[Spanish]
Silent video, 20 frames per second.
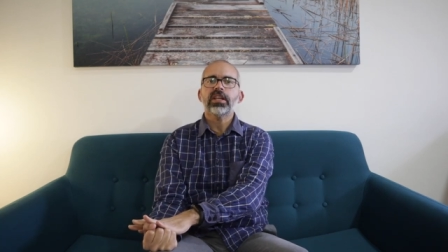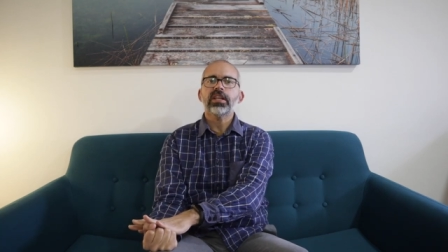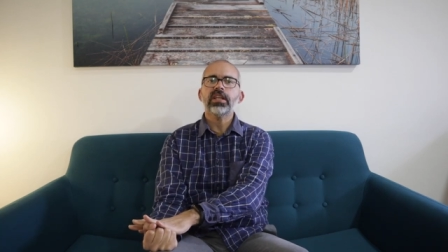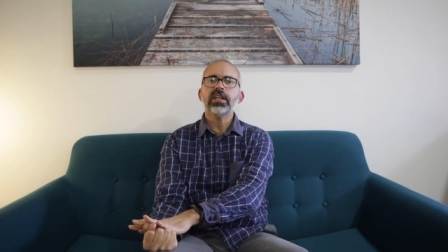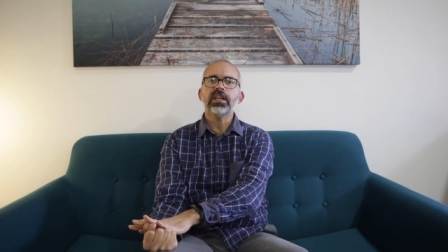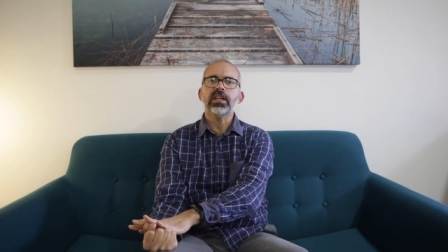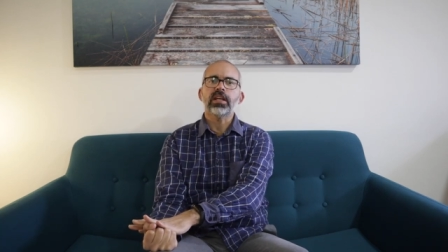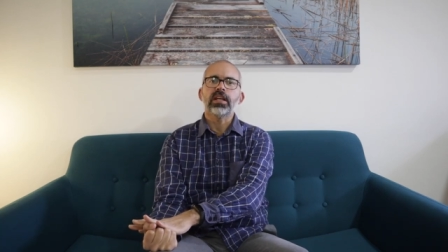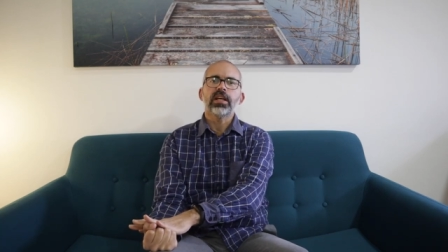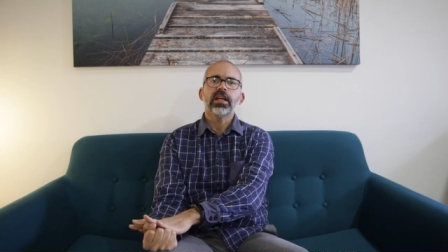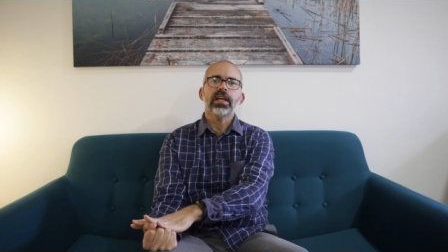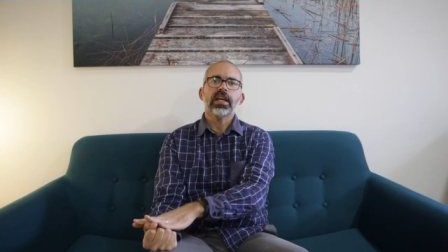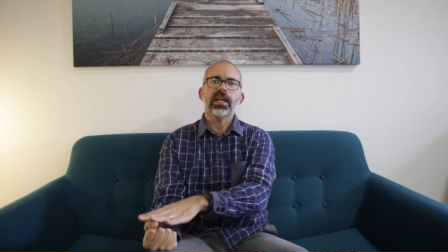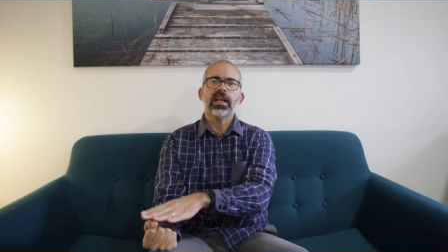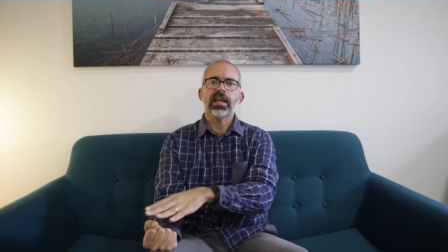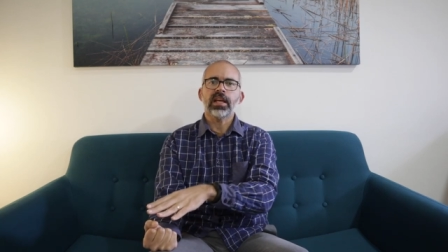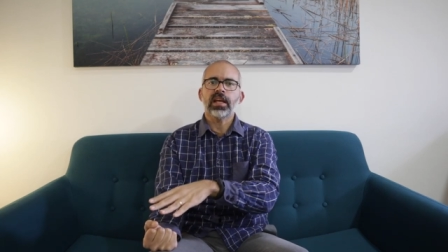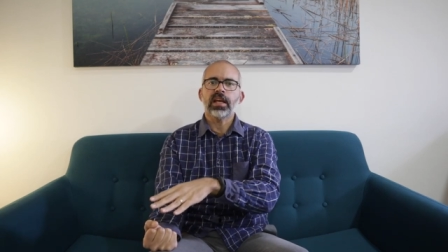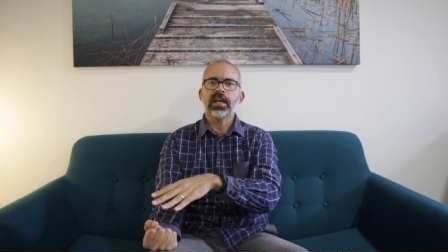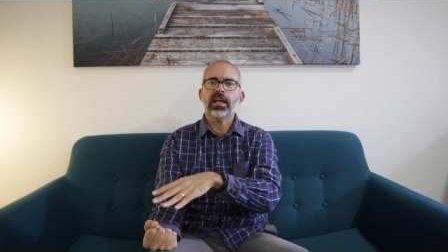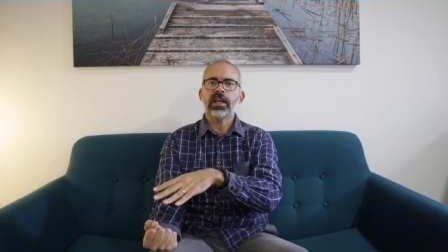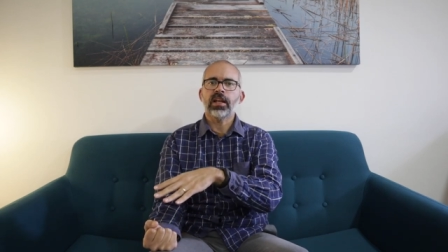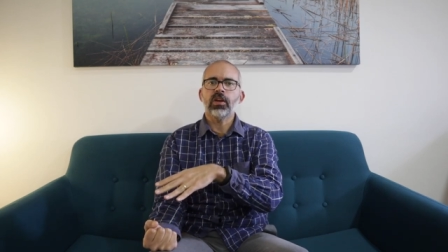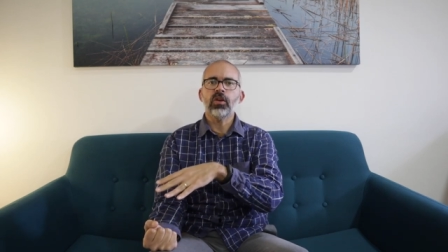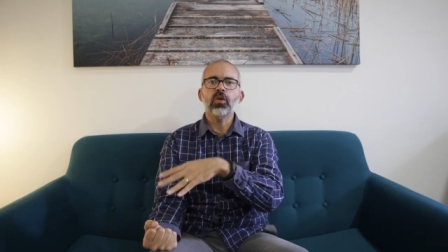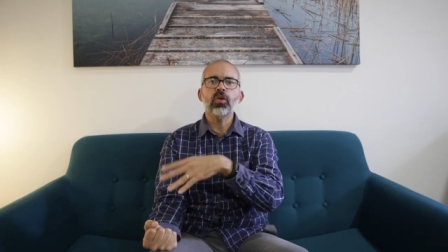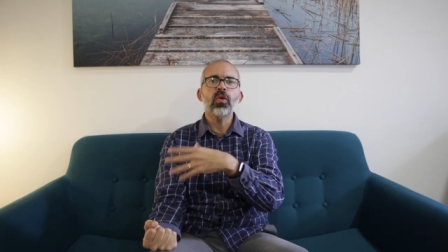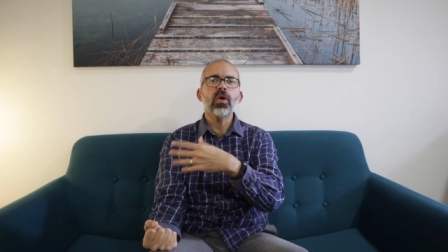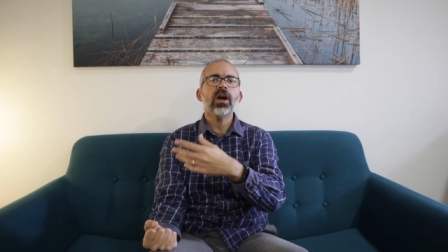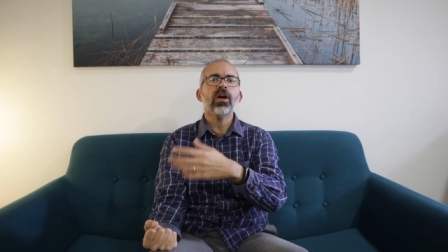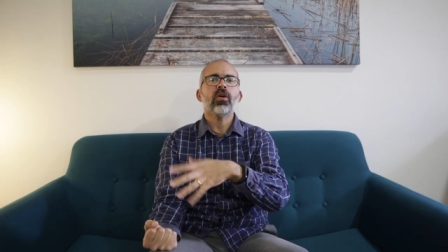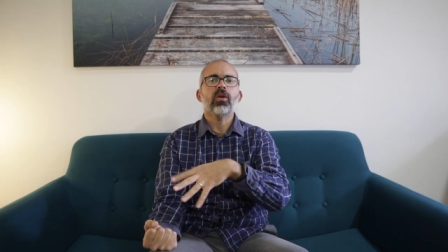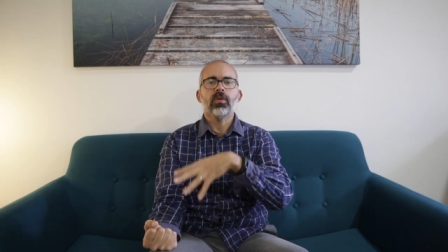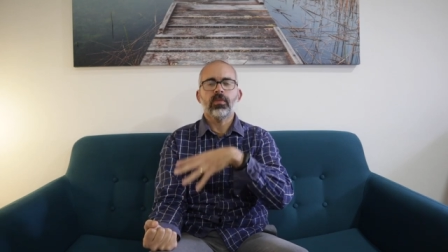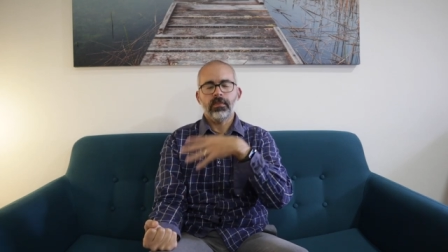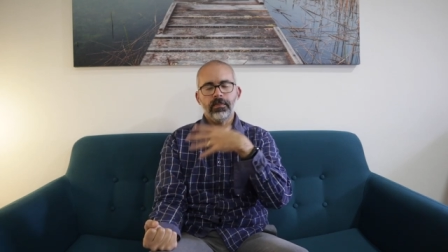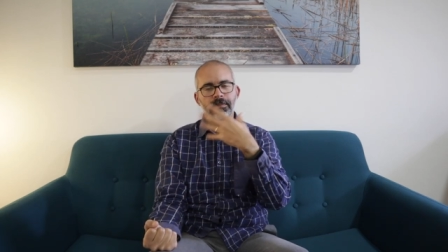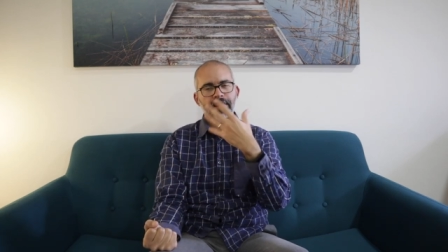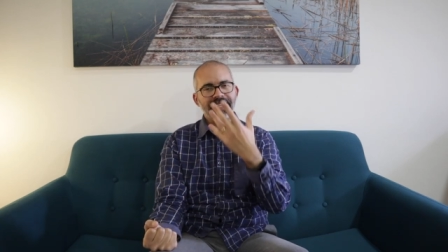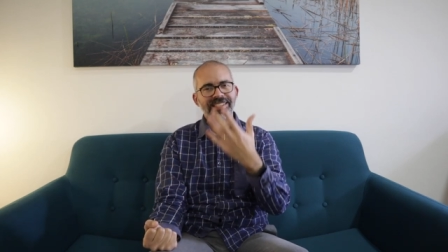y eh,
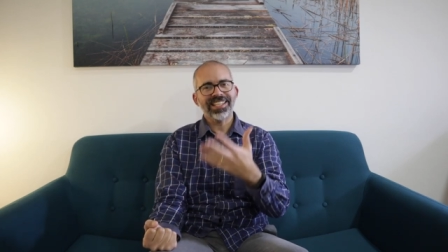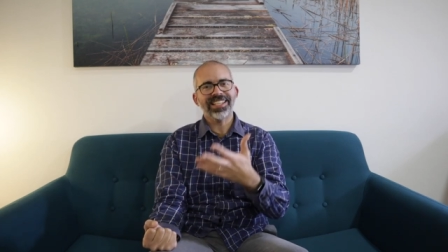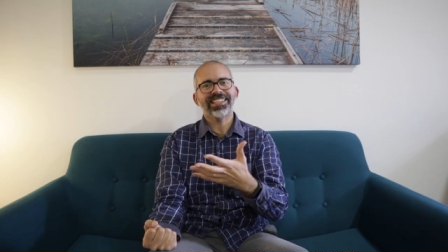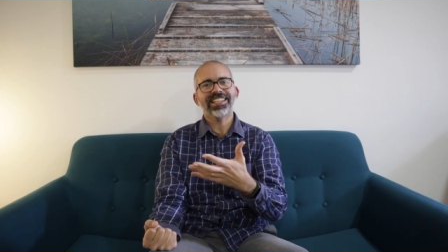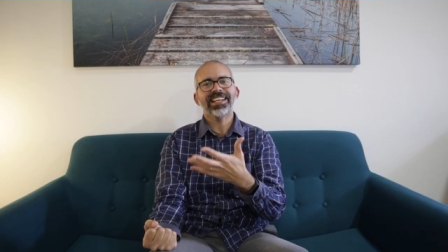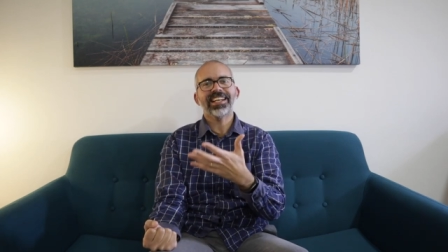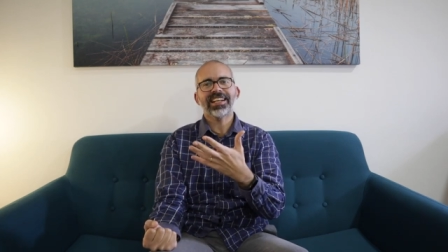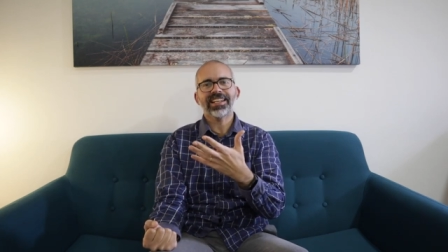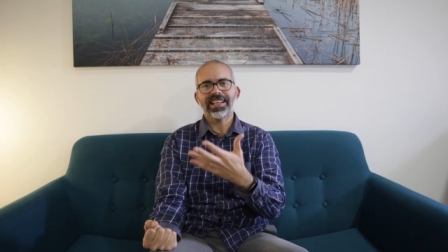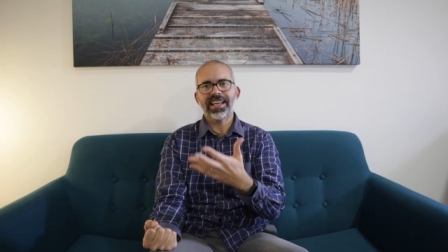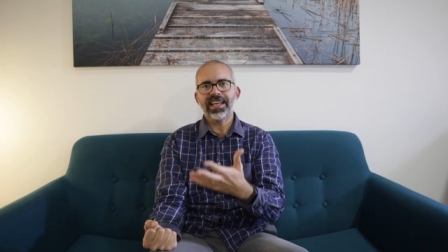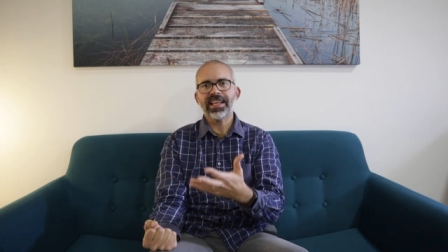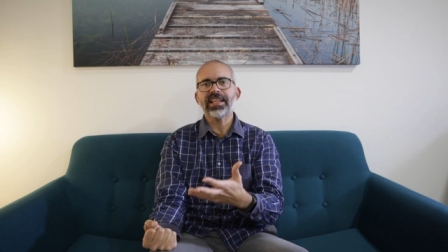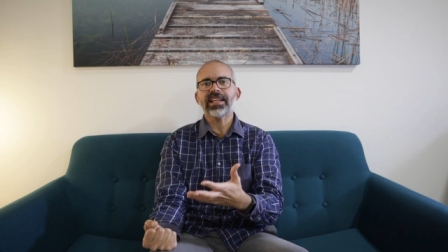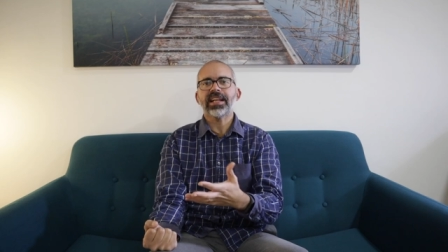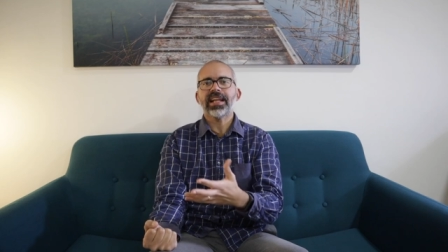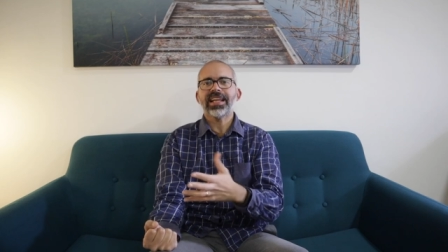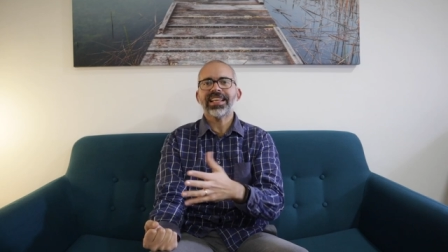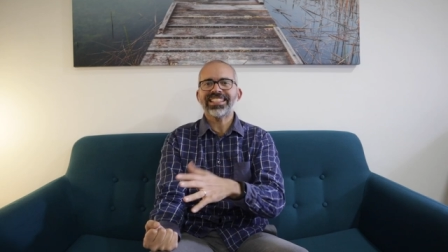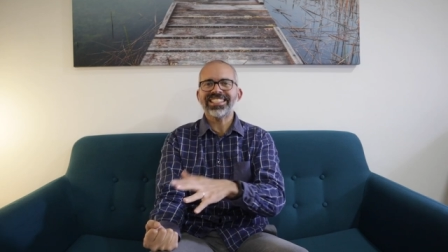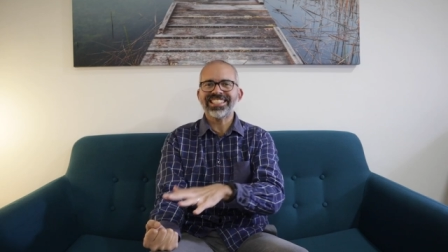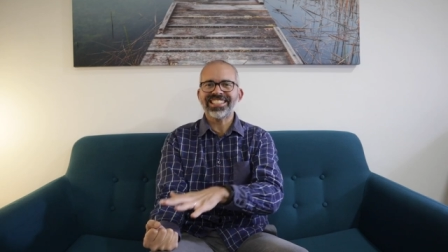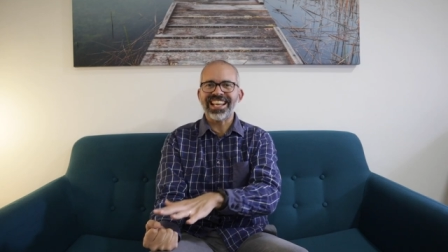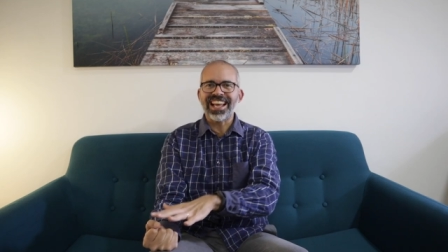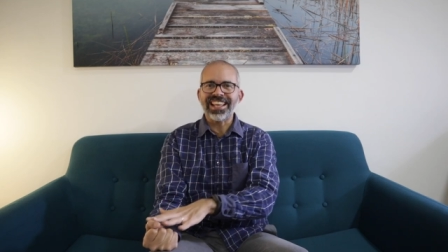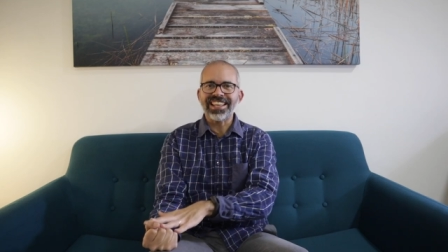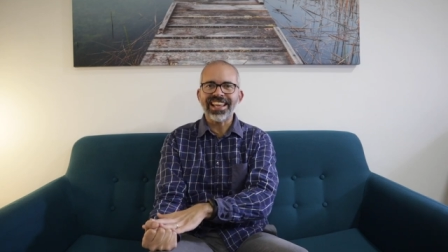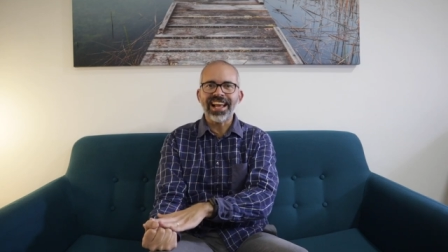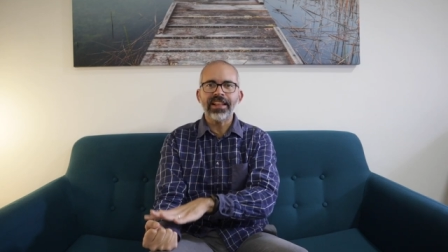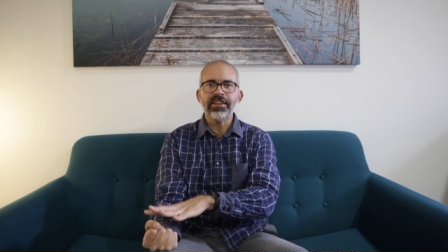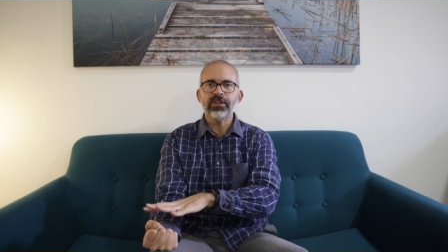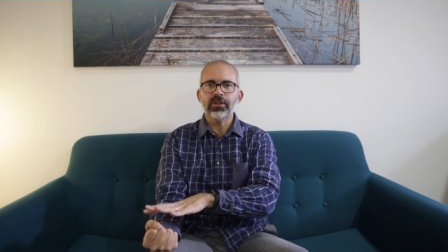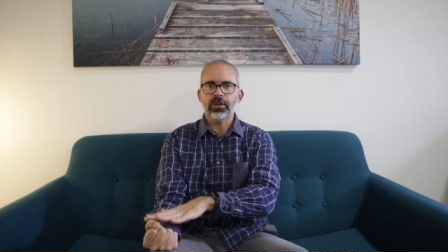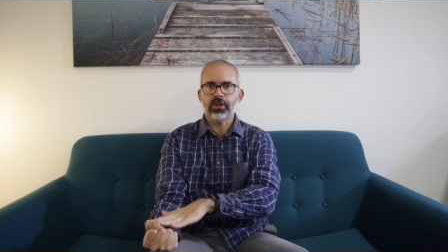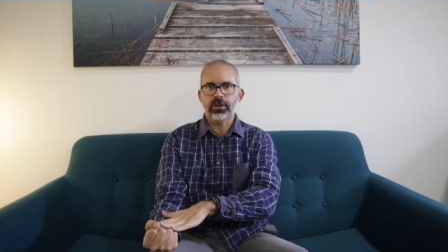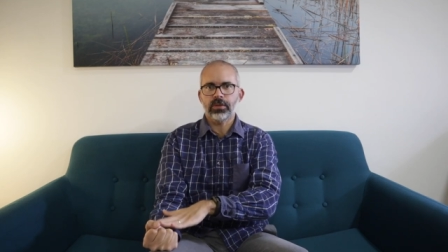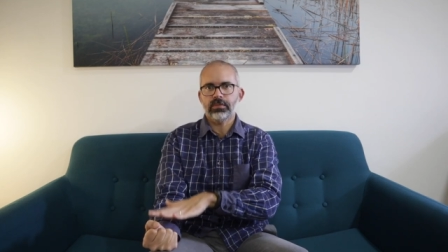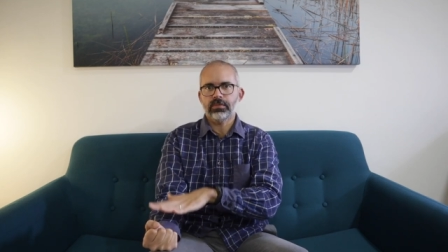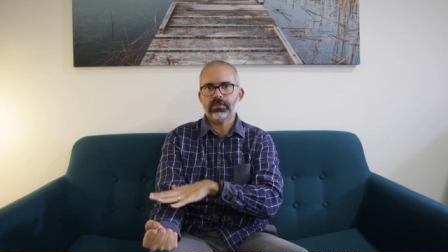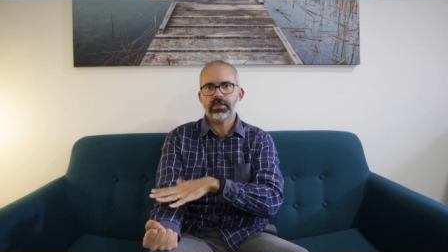luego vas a tener que ir
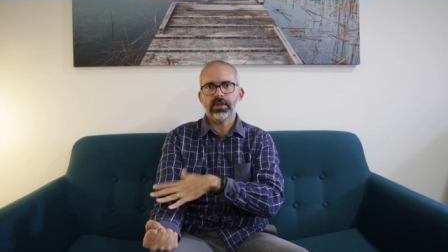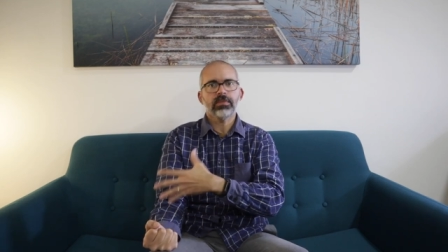ensayando